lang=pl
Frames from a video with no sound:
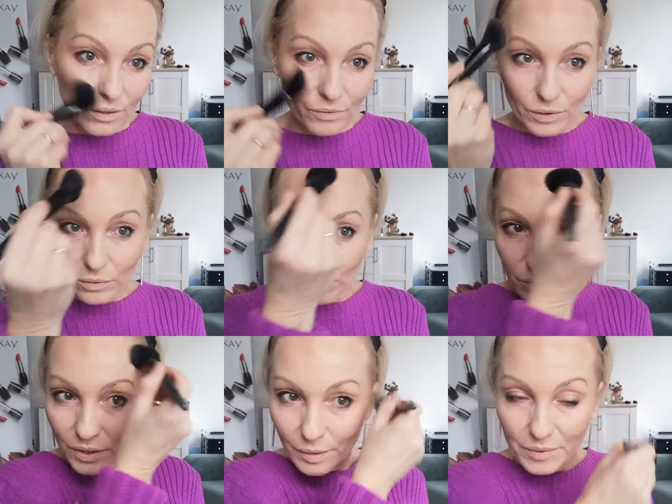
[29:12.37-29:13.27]

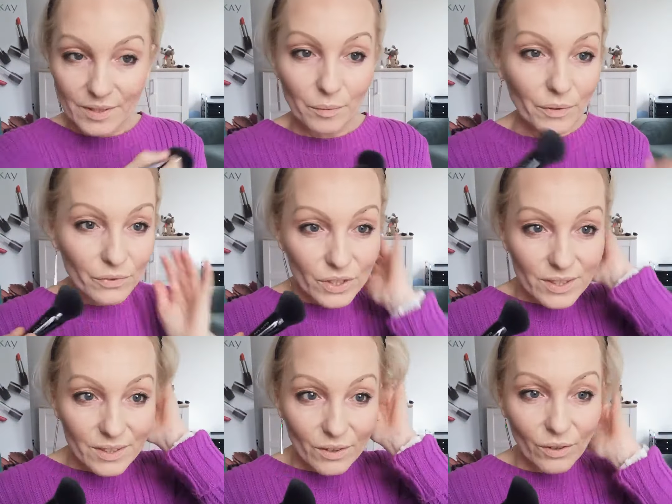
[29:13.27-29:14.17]
Wyrównujemy sobie
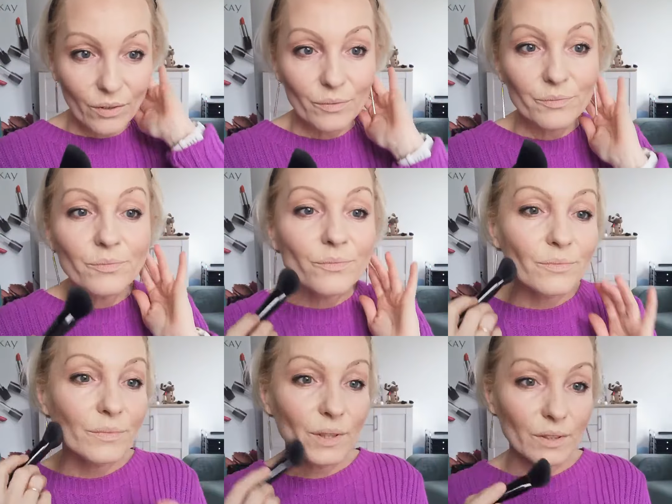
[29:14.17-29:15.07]
wszystko.
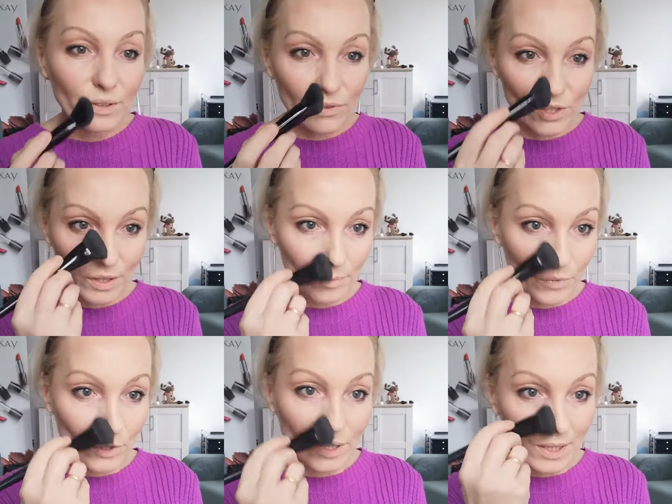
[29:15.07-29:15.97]
No i dziewczyny,
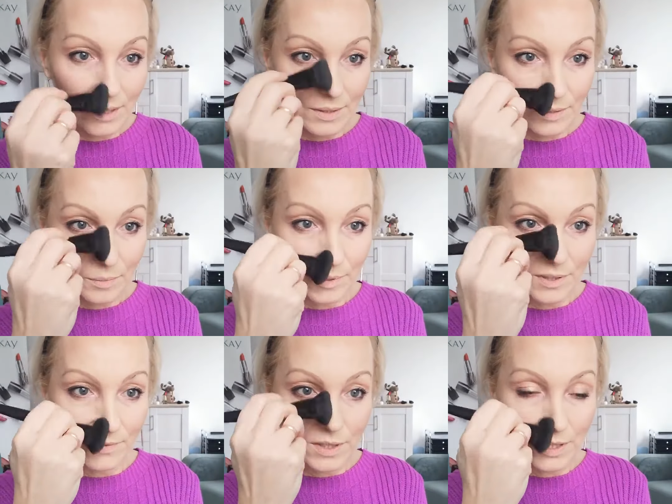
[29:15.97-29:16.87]
można sobie
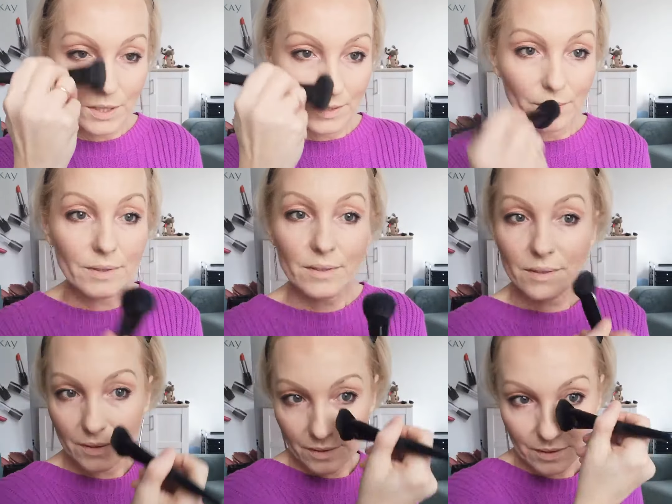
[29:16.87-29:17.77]
zwęzić nos,
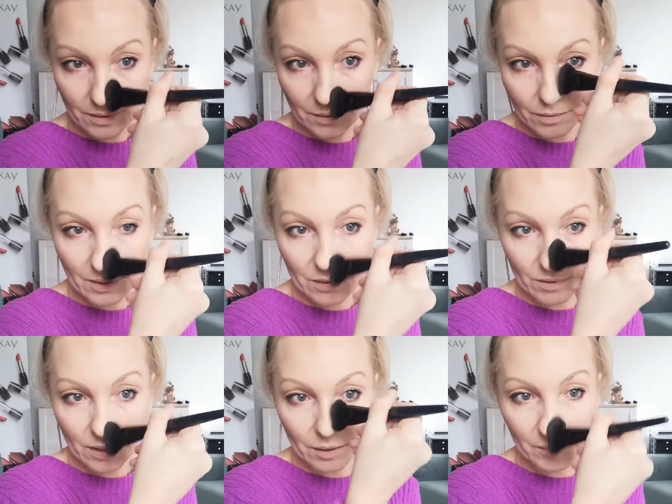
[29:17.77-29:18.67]
to od razu
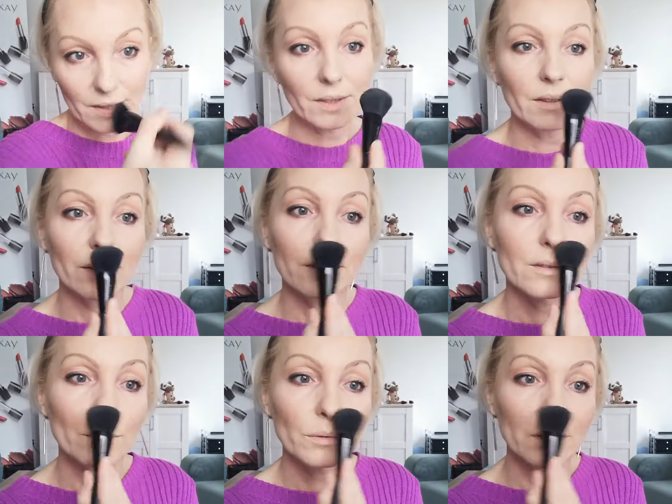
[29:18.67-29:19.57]
takie myki,
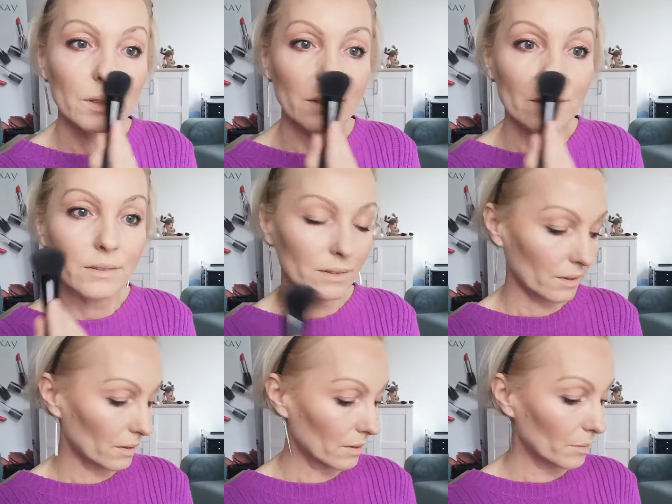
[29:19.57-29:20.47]
skrócić nos,
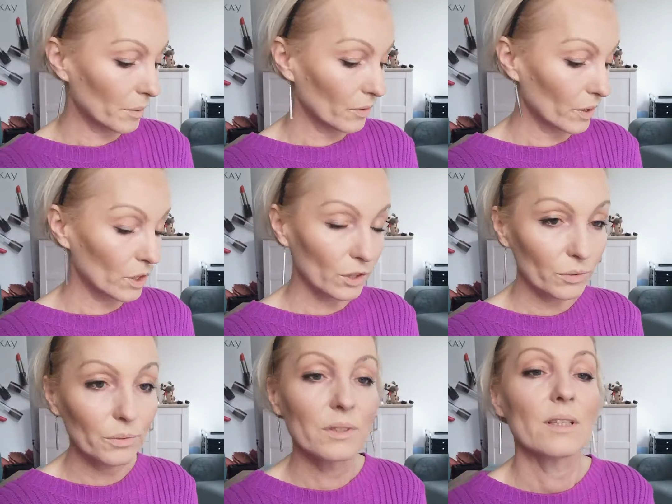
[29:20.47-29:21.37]

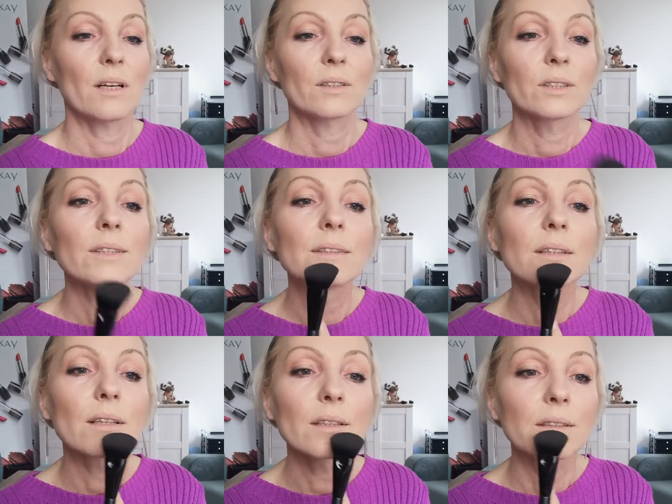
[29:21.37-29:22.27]
powiększyć usta, czyli
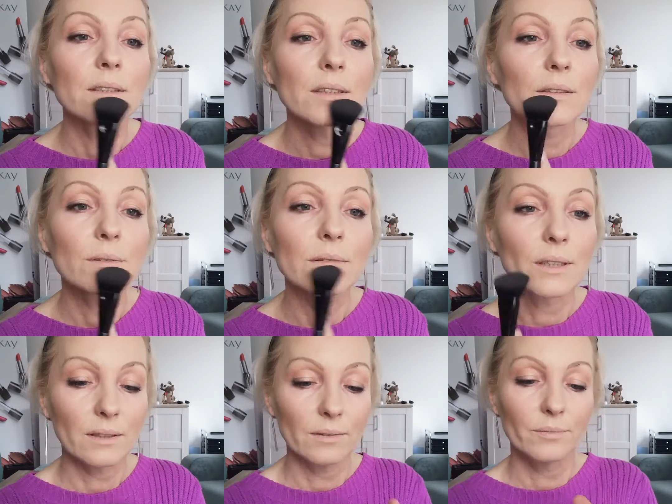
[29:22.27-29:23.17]
taki cień
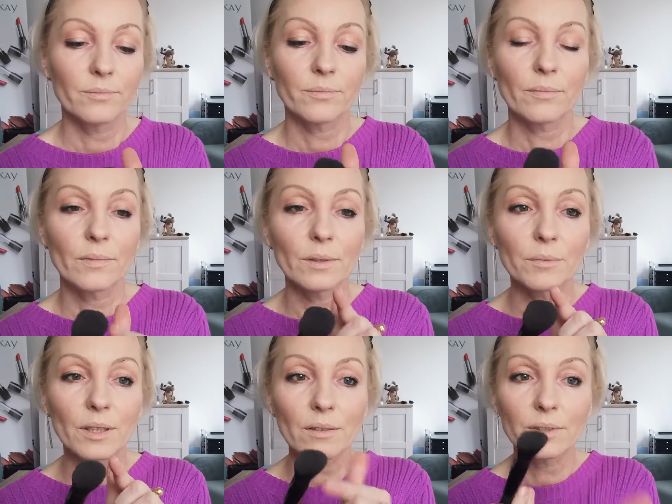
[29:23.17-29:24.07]
tutaj
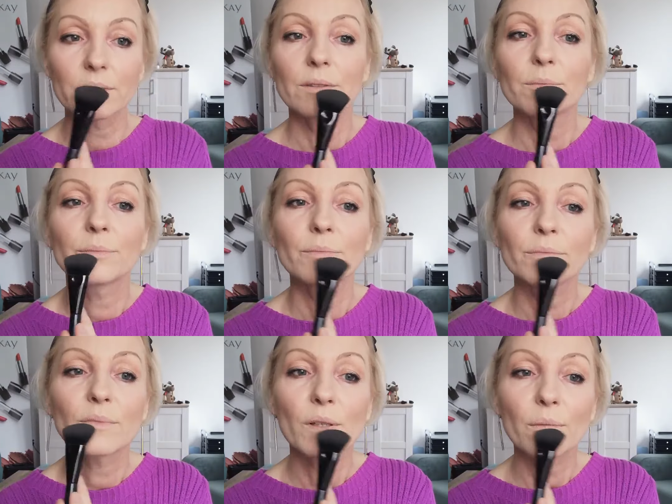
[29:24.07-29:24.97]
tym krawędzią
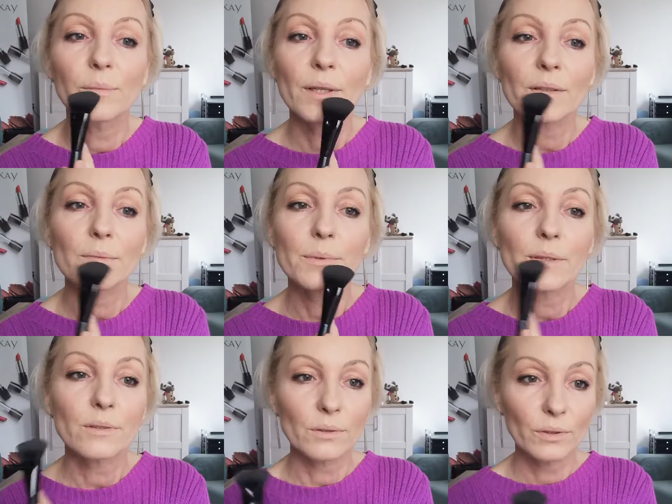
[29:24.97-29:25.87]
taką bardzo,
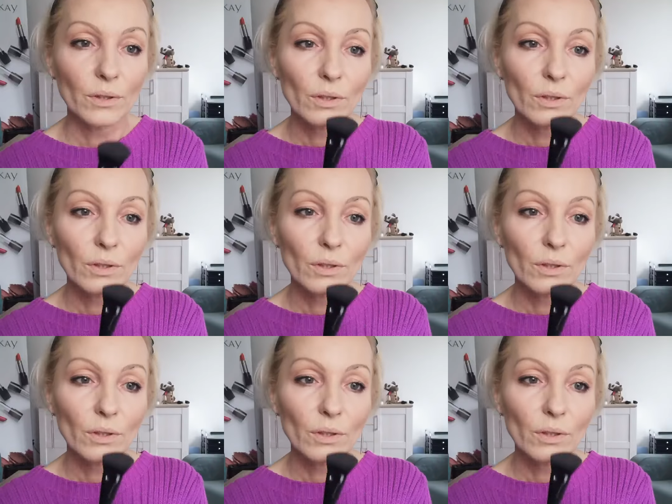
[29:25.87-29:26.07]
bardzo